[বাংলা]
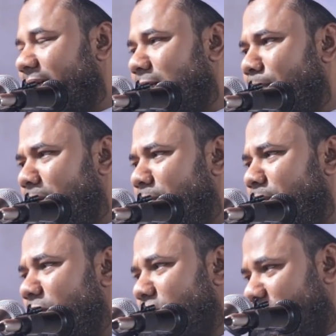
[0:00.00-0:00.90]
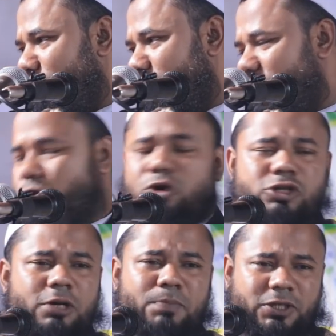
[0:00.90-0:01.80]
একটা মেয়ে বিবাহ শাদী করছে
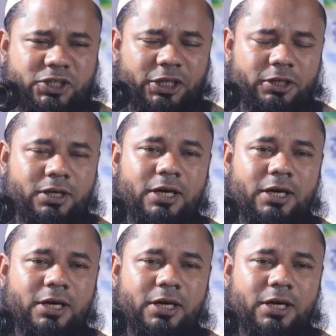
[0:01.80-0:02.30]
সংসার পাচ্ছে